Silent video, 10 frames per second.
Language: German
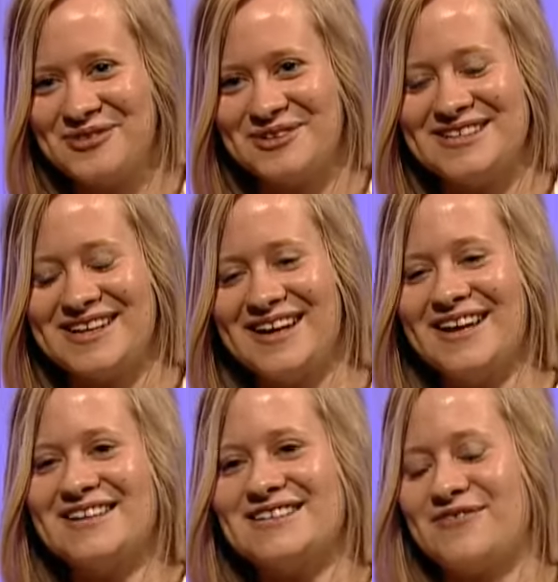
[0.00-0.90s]
Und
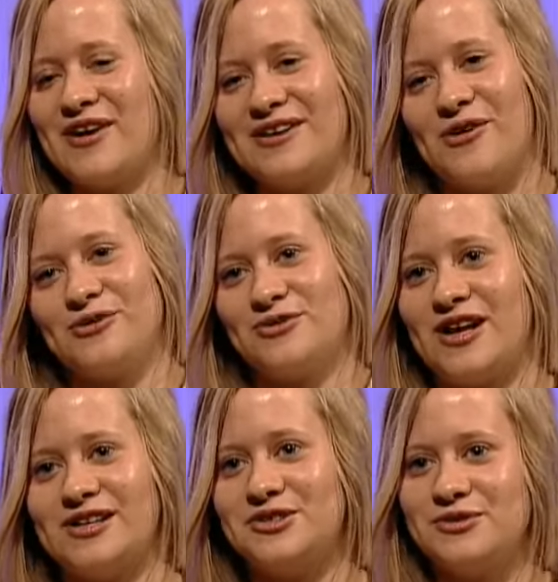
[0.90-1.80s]
das war dann auch
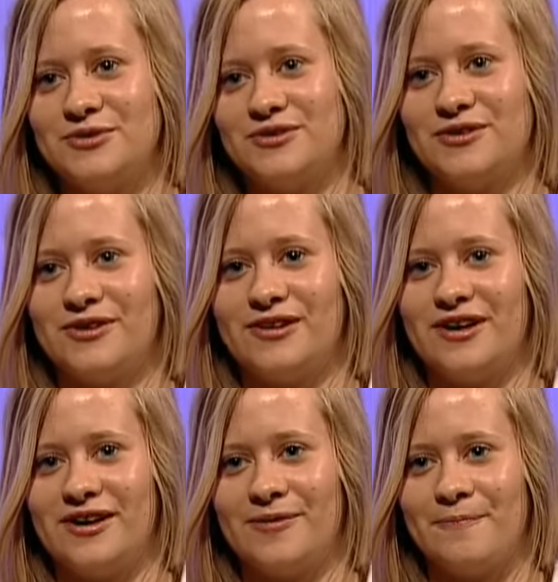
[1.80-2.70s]
total schön. Und
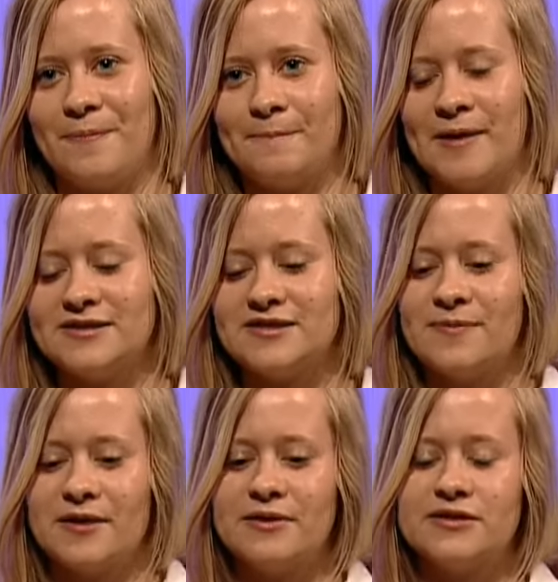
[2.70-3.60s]
ähm, meistens
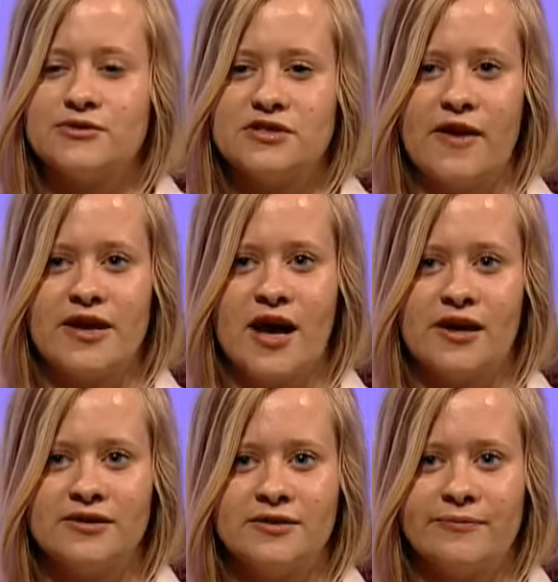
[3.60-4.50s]
macht man das so zwei
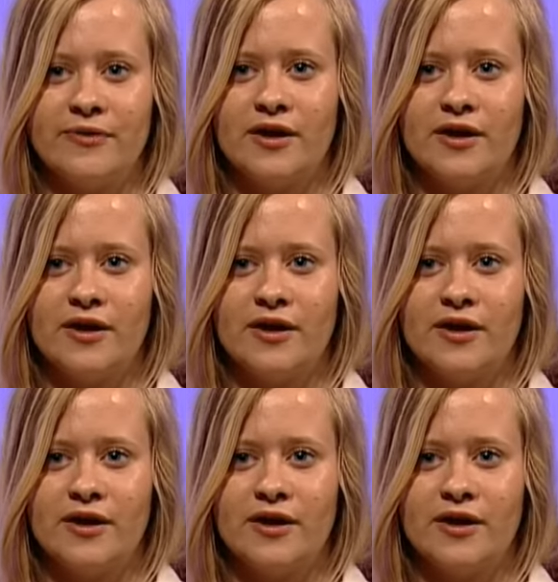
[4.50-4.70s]
Jahre.